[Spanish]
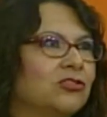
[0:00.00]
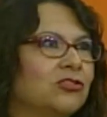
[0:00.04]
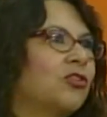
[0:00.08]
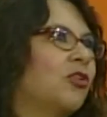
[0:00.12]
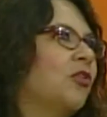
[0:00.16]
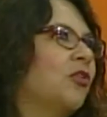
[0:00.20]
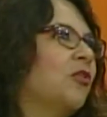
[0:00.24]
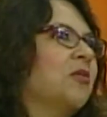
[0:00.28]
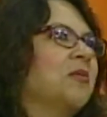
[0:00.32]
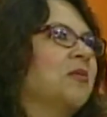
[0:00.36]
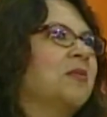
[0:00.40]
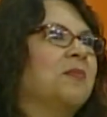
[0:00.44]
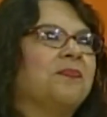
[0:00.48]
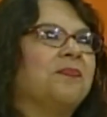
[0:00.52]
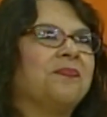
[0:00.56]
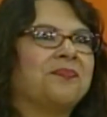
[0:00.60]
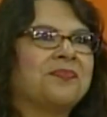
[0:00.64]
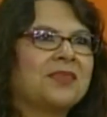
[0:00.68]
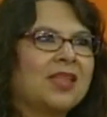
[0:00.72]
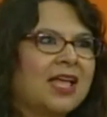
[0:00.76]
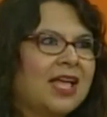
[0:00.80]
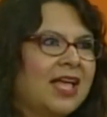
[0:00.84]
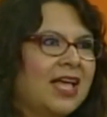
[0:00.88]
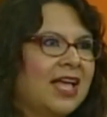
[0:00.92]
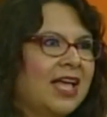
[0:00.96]
con
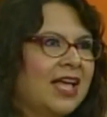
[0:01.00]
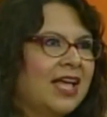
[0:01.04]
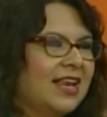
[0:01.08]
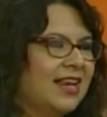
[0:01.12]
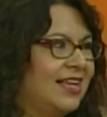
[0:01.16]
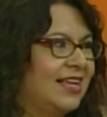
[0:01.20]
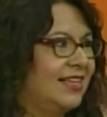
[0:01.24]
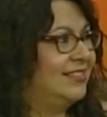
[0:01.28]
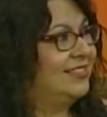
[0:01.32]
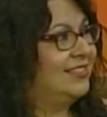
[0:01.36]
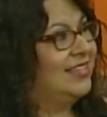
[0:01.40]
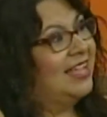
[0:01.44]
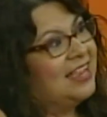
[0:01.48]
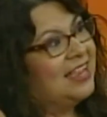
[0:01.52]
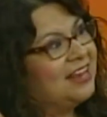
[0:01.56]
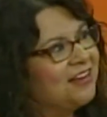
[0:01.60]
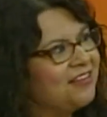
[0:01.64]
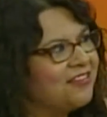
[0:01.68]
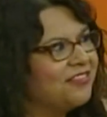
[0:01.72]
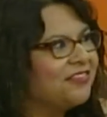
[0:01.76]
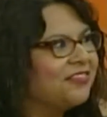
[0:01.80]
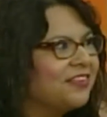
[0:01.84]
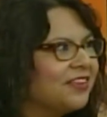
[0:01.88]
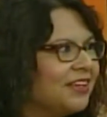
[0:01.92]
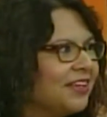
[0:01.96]
la
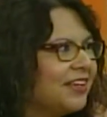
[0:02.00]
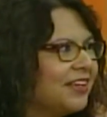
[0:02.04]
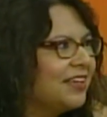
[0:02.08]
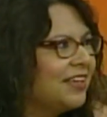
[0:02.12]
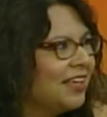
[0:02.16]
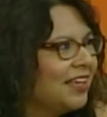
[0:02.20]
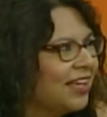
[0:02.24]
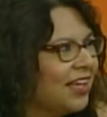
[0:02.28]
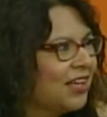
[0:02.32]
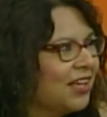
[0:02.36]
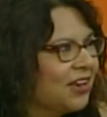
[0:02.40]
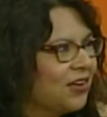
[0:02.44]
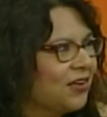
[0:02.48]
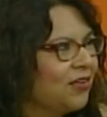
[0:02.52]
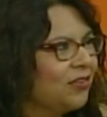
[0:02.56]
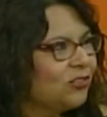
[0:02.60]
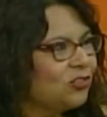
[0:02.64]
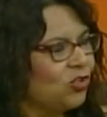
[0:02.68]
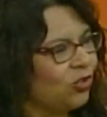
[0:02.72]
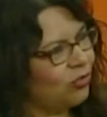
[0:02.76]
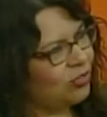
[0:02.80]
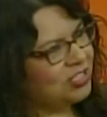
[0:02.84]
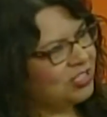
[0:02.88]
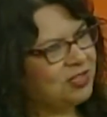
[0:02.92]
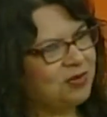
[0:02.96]
selfie, ¿no?
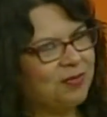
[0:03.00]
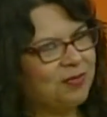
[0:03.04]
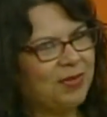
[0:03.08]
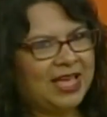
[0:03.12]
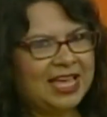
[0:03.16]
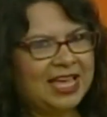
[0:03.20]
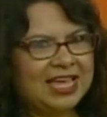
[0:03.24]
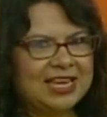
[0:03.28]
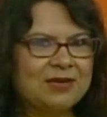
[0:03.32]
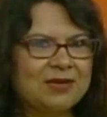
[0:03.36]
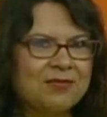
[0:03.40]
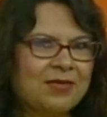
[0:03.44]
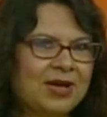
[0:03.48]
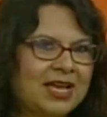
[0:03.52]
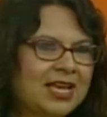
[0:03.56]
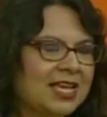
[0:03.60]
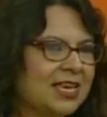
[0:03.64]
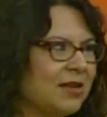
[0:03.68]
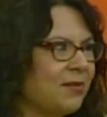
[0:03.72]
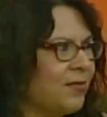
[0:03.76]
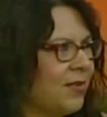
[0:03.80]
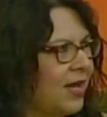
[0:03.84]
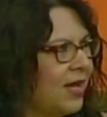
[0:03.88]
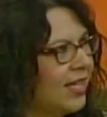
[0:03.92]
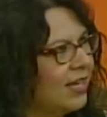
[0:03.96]
Todo es imagen, imagen,
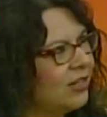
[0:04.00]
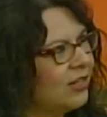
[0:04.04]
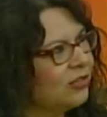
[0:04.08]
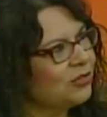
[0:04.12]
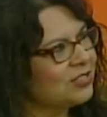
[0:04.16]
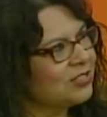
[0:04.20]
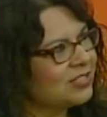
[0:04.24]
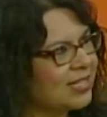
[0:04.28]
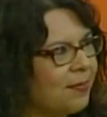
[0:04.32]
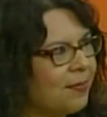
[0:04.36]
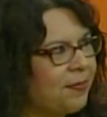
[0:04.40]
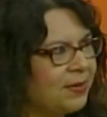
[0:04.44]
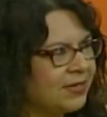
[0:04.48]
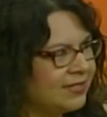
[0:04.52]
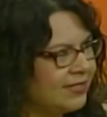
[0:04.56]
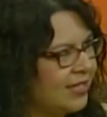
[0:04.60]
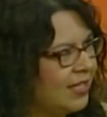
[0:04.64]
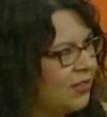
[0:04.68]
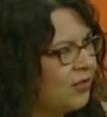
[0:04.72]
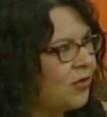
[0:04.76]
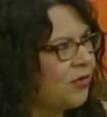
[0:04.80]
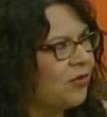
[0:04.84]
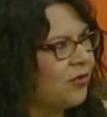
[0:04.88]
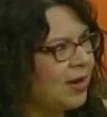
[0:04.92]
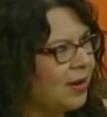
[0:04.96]
imagen. Entonces, ¿qué ha
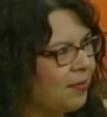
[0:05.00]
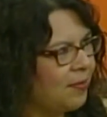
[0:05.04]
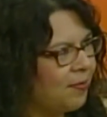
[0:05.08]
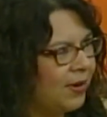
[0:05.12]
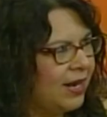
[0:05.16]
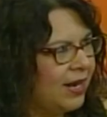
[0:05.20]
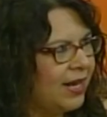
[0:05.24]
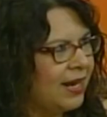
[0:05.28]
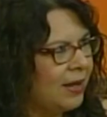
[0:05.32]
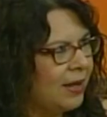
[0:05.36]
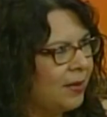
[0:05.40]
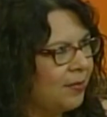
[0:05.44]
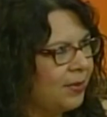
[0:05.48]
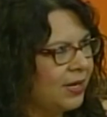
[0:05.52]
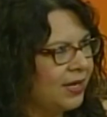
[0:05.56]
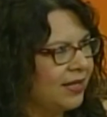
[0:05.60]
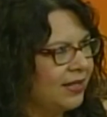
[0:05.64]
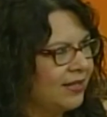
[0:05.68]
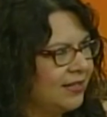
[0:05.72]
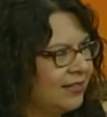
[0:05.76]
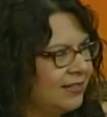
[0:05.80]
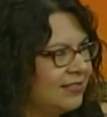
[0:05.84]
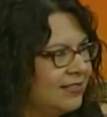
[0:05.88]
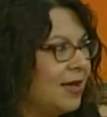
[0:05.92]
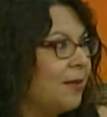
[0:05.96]
pasado con la palabra?
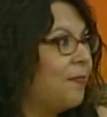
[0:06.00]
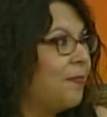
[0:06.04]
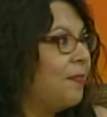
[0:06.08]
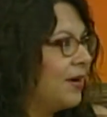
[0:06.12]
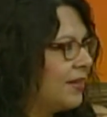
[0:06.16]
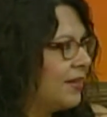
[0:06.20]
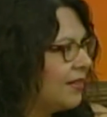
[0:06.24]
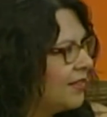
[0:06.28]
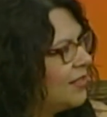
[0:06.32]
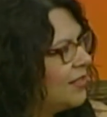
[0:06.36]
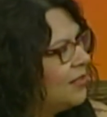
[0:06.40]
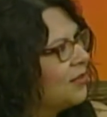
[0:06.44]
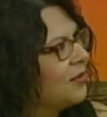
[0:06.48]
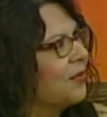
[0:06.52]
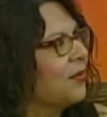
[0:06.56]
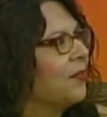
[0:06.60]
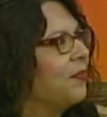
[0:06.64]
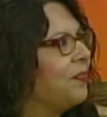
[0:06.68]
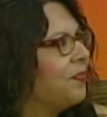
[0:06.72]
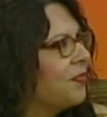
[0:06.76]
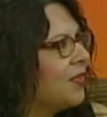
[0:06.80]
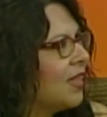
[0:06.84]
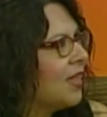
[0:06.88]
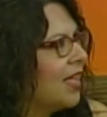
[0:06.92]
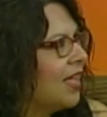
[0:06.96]
Se ha perdido.
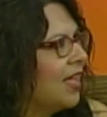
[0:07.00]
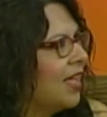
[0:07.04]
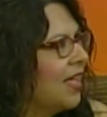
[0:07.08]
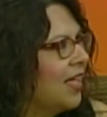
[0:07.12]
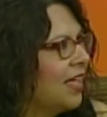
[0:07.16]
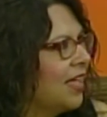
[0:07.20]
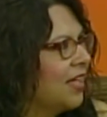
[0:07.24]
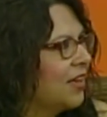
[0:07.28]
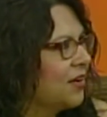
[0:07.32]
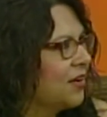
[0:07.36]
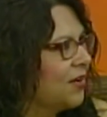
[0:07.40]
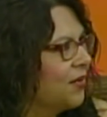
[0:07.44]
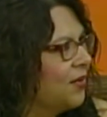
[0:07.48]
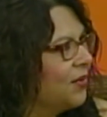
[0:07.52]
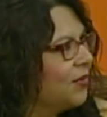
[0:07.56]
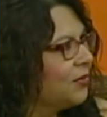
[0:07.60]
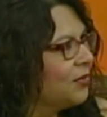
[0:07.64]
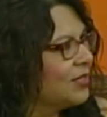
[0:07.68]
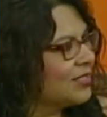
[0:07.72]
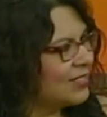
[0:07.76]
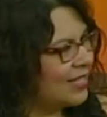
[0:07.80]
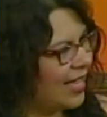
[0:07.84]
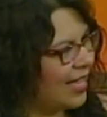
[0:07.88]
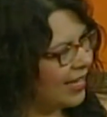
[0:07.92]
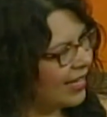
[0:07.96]
¿no?
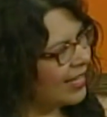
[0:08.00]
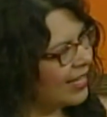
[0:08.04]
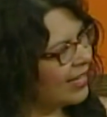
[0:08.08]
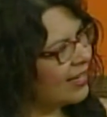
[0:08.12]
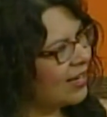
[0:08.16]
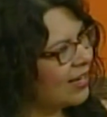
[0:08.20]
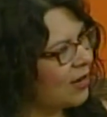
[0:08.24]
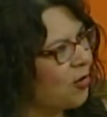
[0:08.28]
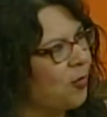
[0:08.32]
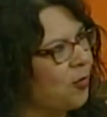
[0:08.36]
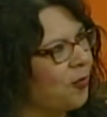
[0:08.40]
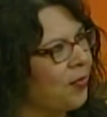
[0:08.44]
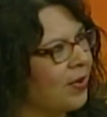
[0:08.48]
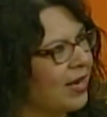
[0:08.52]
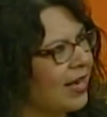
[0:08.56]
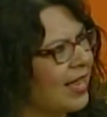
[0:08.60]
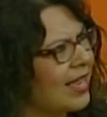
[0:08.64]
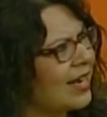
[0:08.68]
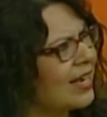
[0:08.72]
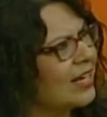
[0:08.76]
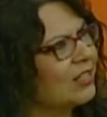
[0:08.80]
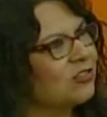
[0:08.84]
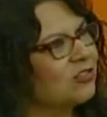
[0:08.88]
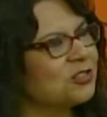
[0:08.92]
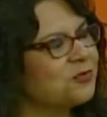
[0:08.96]
Entonces hay que
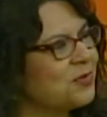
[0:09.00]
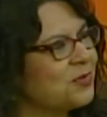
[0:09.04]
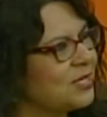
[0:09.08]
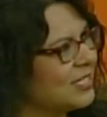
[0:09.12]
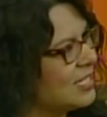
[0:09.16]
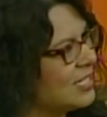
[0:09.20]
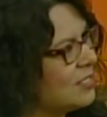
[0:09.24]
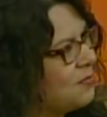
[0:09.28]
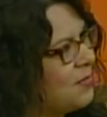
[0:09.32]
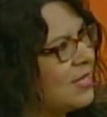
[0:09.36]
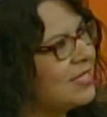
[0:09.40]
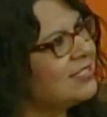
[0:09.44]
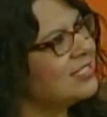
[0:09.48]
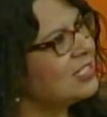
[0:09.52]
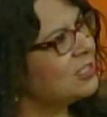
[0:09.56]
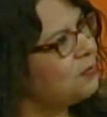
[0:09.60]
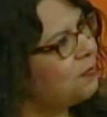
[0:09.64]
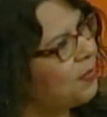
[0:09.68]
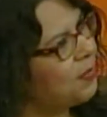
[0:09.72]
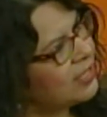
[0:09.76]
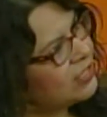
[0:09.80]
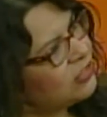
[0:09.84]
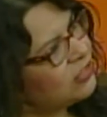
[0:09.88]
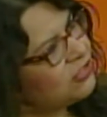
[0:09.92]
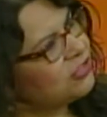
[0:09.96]
recuperarla. Entonces mientras más
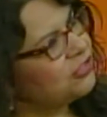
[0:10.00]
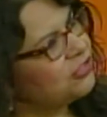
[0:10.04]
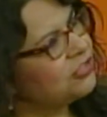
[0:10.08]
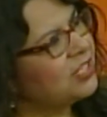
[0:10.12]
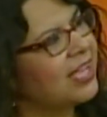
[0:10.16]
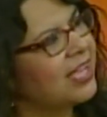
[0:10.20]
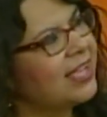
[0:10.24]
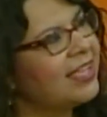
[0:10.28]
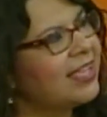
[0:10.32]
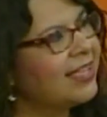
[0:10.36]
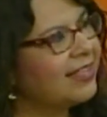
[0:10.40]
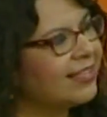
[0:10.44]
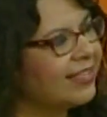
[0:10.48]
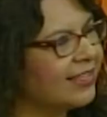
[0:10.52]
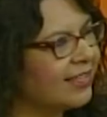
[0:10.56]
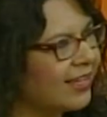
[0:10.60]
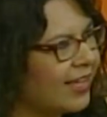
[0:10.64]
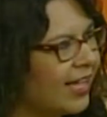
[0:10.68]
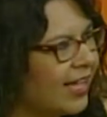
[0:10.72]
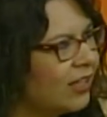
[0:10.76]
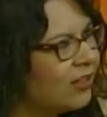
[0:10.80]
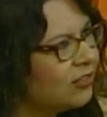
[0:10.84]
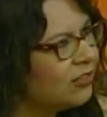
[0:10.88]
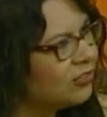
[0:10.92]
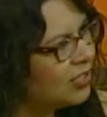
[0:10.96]
espacios haya
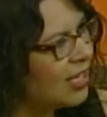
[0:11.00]
dedicados